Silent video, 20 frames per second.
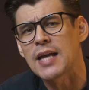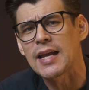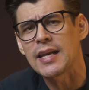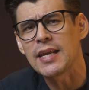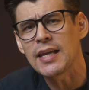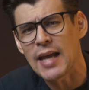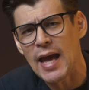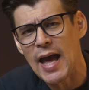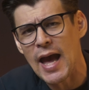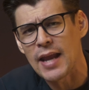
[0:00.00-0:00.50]
ษา
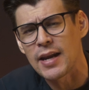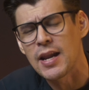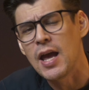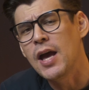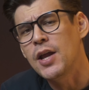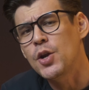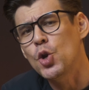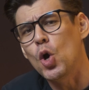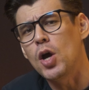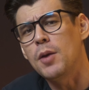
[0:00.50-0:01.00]
ธิการ
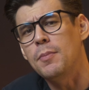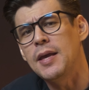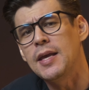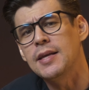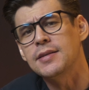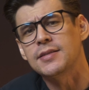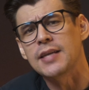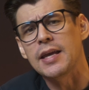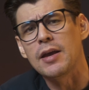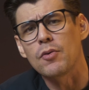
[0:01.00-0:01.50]
โดยมี
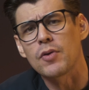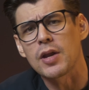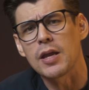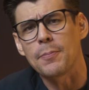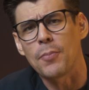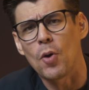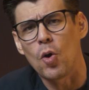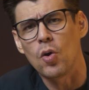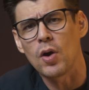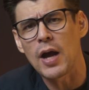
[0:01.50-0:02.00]
สิริ
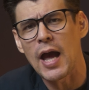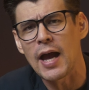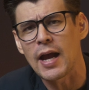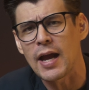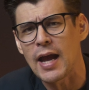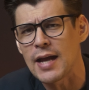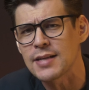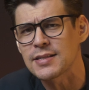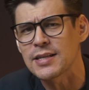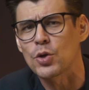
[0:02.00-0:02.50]
พงษ์อัง
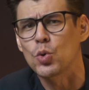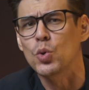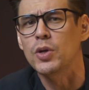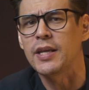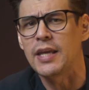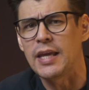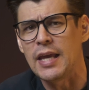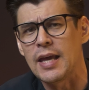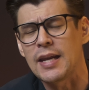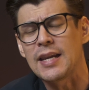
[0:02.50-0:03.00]
คสกุล
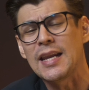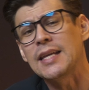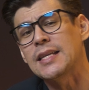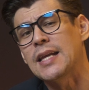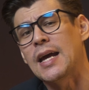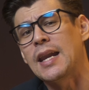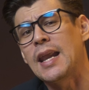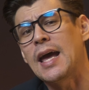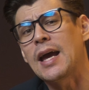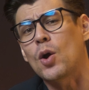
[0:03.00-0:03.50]
เกียรติใน
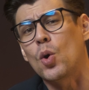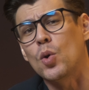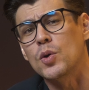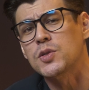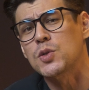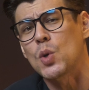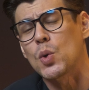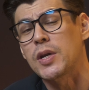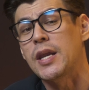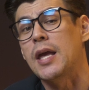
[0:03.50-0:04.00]
ฐานะโฆ
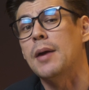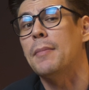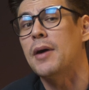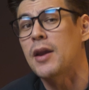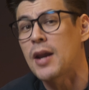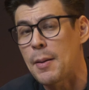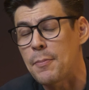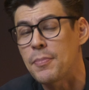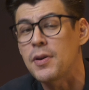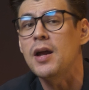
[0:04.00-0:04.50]
ษกเนี่ยมา
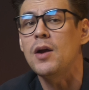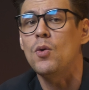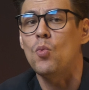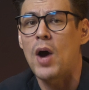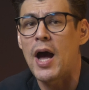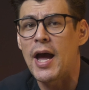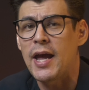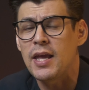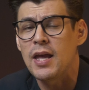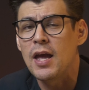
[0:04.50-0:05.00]
รับเรื่อง
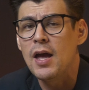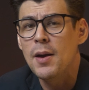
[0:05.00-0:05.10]
ไว้